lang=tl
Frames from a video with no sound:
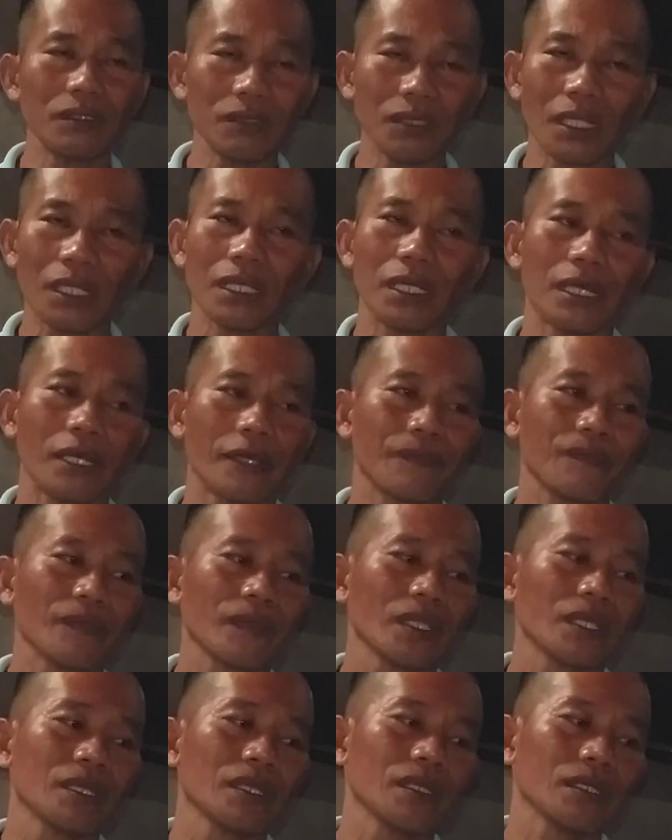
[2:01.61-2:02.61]
ganun talaga
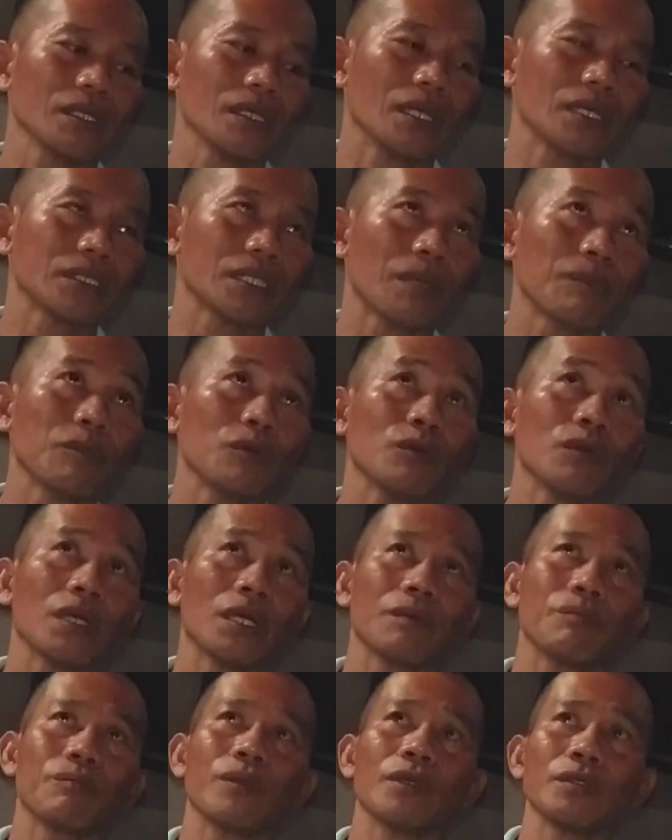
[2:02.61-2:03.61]
kaya sabi ko
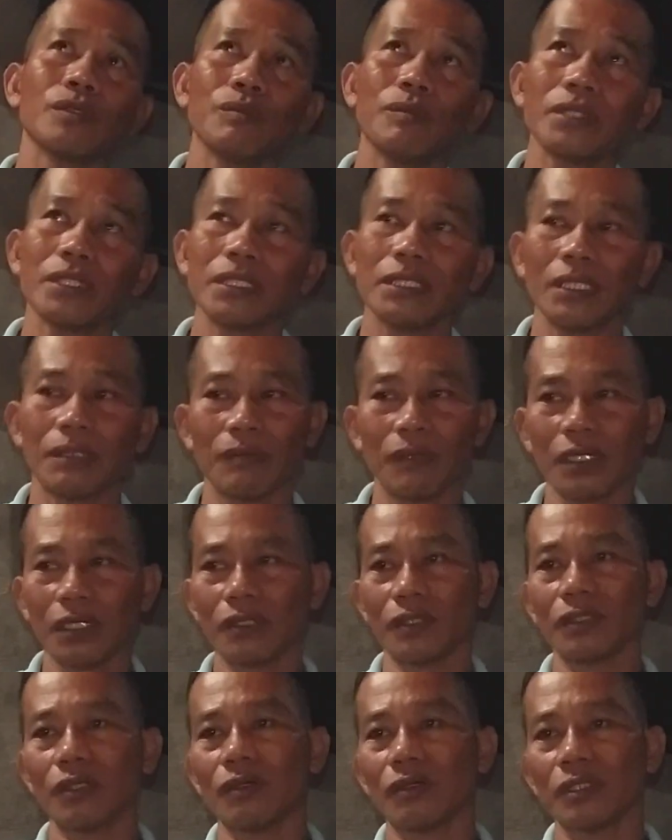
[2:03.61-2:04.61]
nga, pag dumating na
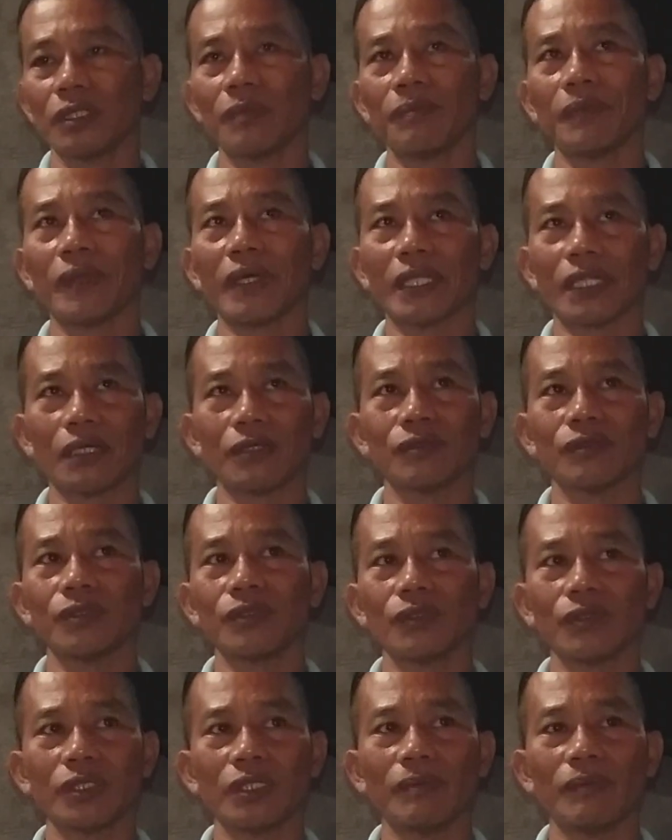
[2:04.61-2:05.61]
magkaroon ako ng pera, ang
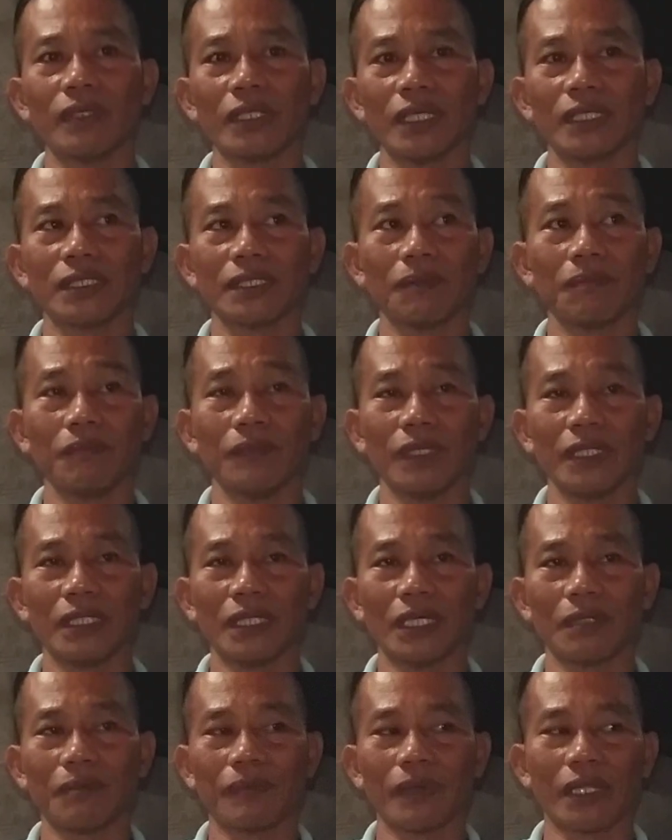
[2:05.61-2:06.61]
gusto ko naman ay
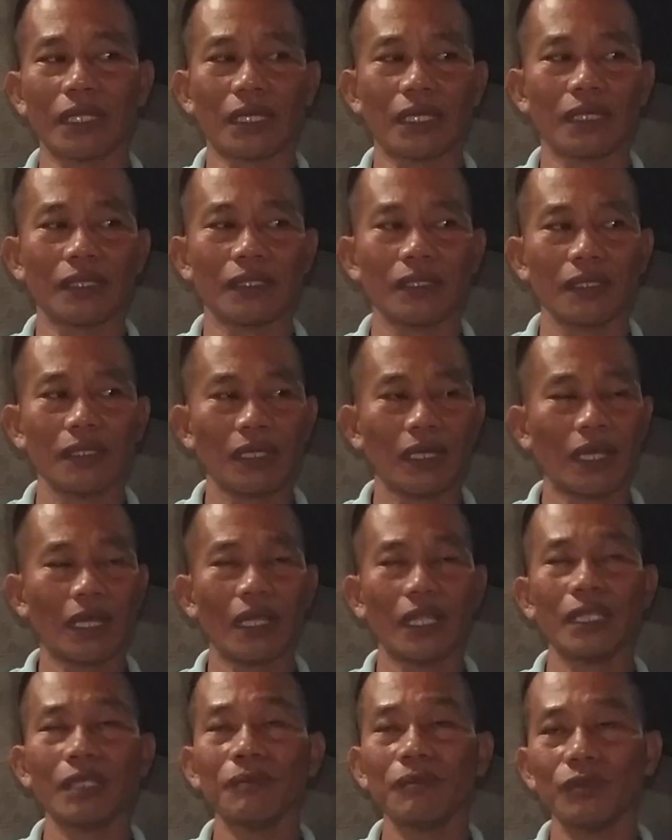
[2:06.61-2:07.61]
submeter para
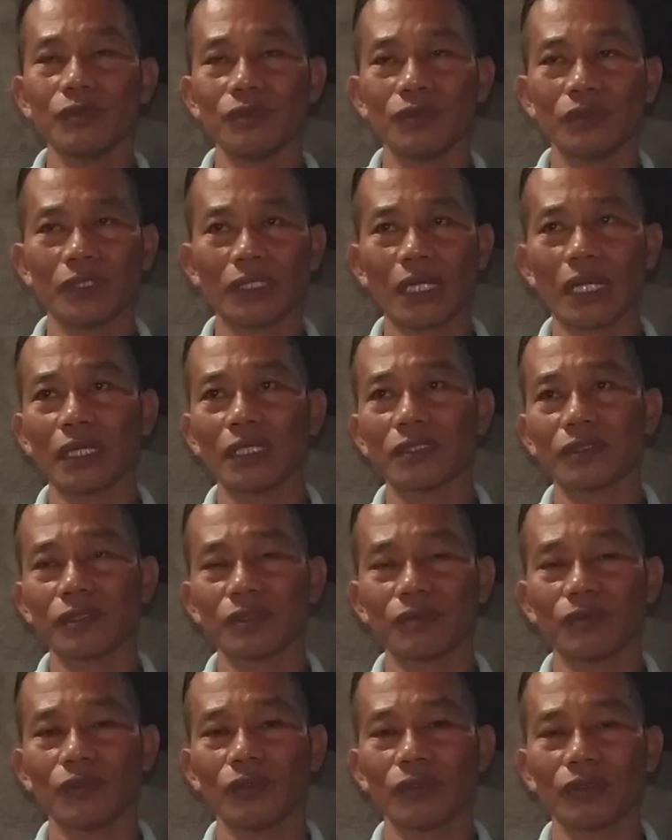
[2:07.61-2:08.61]
alam mo yun, nagagasas
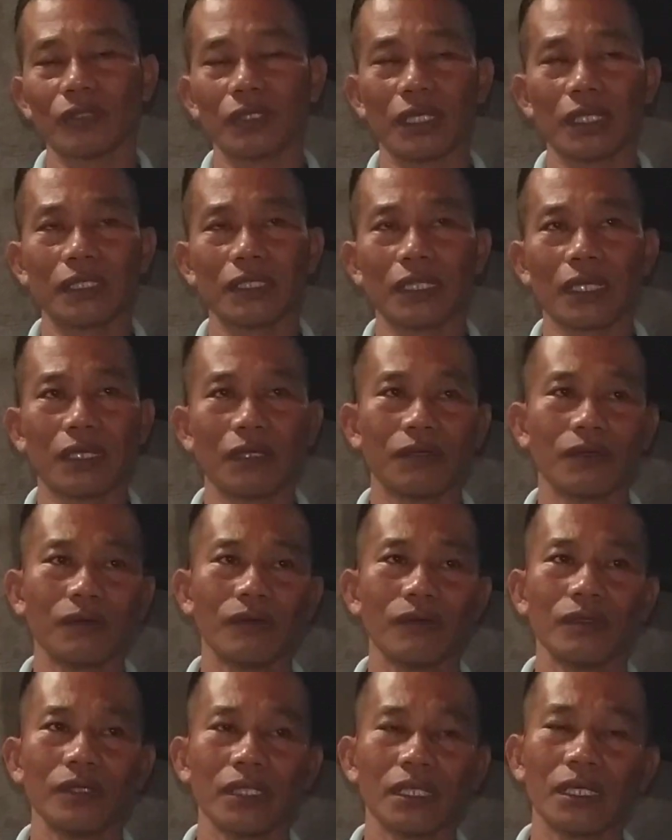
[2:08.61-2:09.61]
mo kuryente
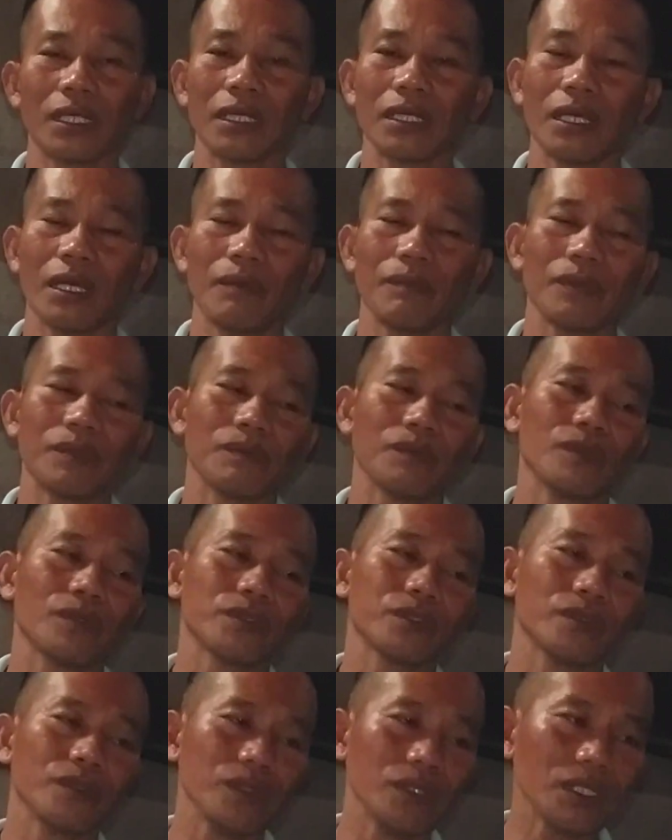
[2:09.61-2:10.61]
o nagagamit mo.
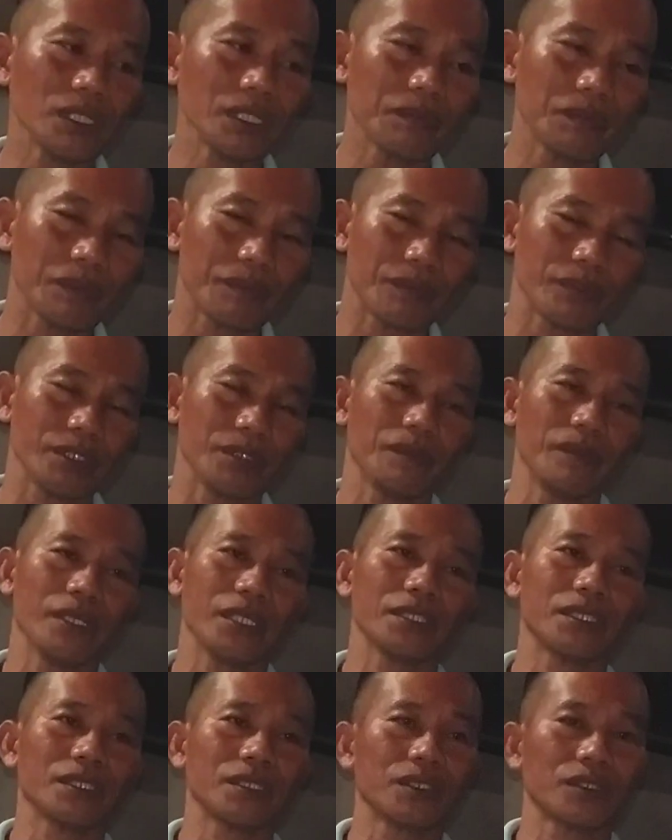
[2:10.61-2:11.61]
So, yun naman for the
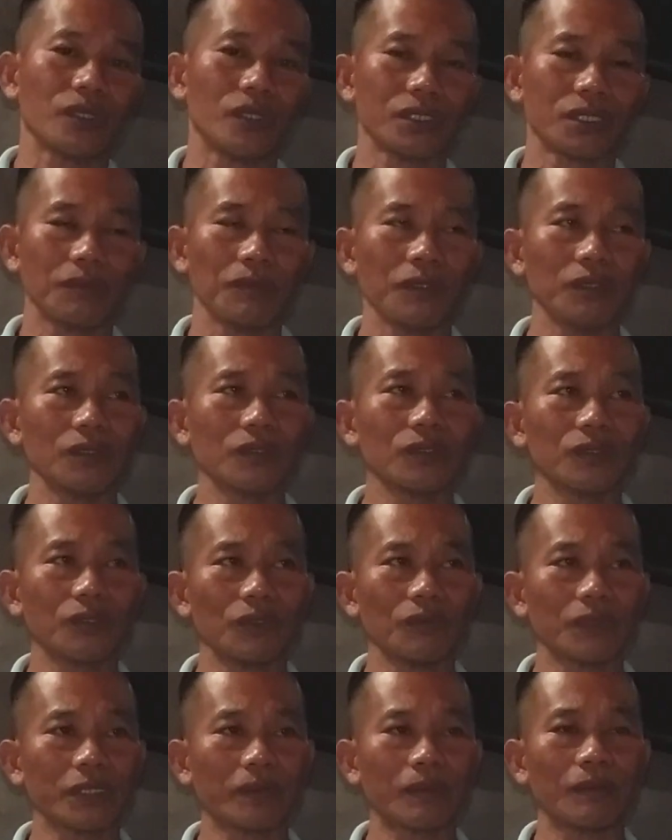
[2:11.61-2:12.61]
vlog instance. Sa video ito
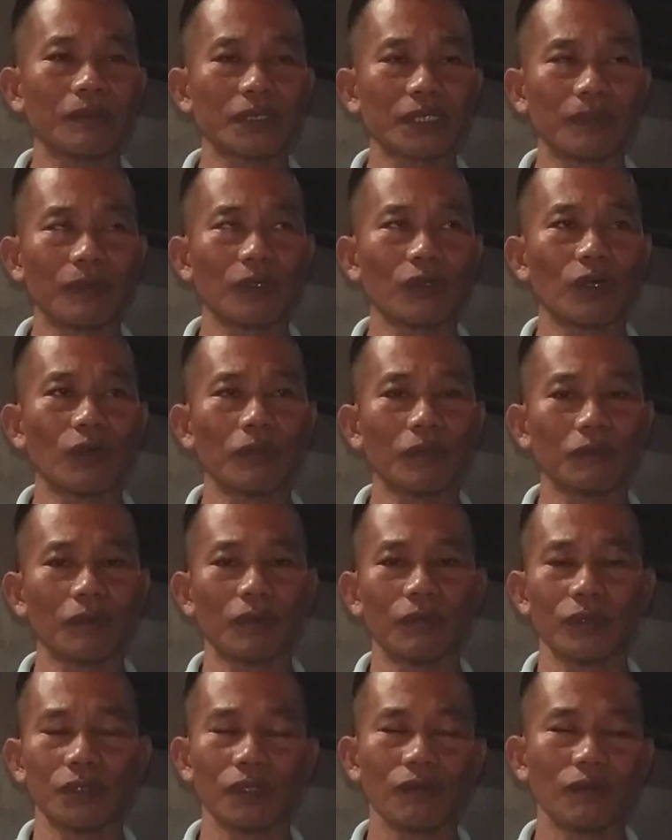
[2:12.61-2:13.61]
yung masamang masamang comment
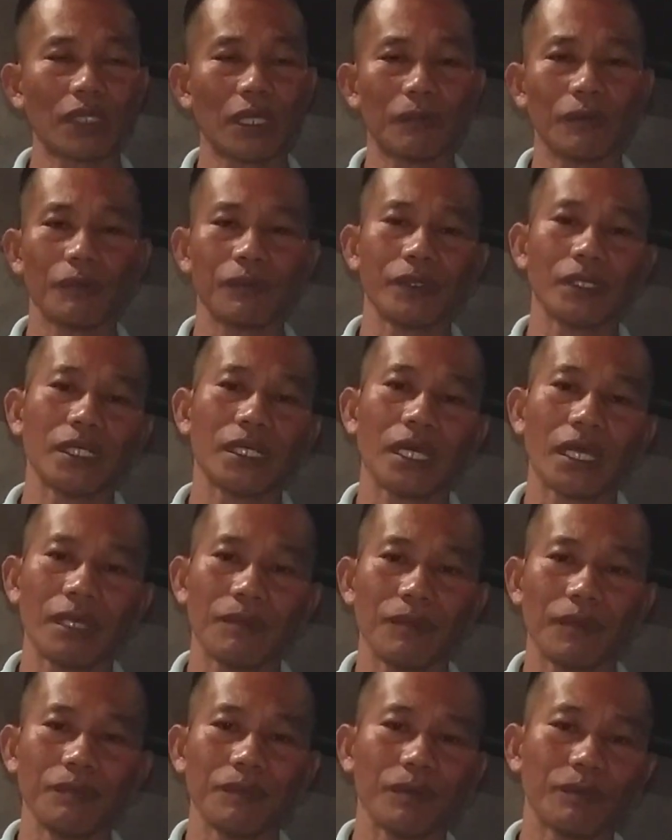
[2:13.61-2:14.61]
mabuti. Wala po
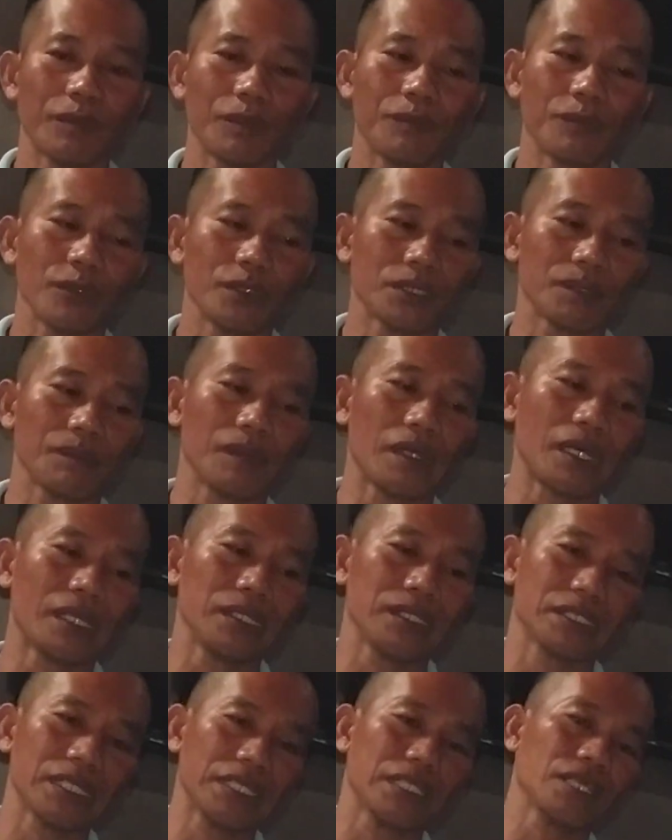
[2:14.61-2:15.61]
pinagkaiba yung pabor ko yung sa
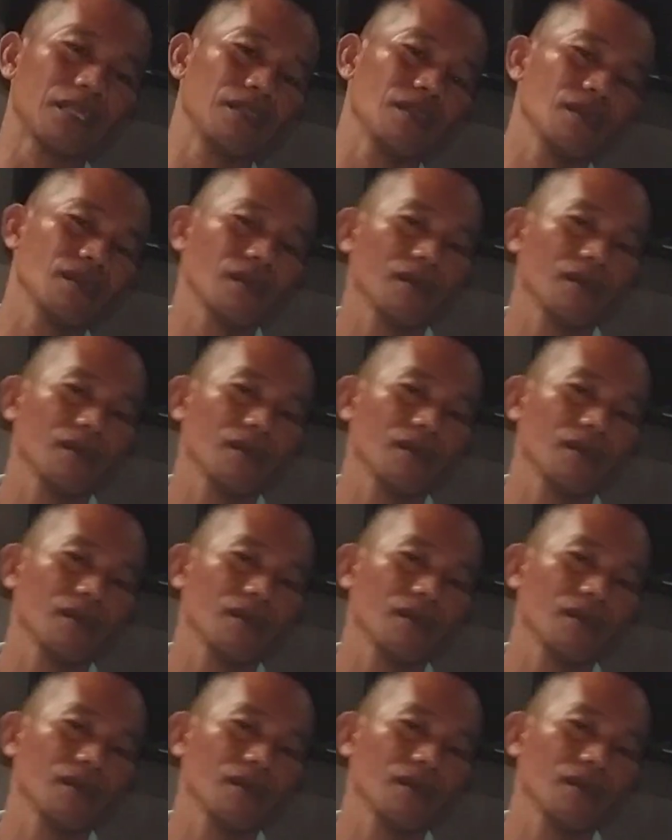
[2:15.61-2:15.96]
mayroon channel.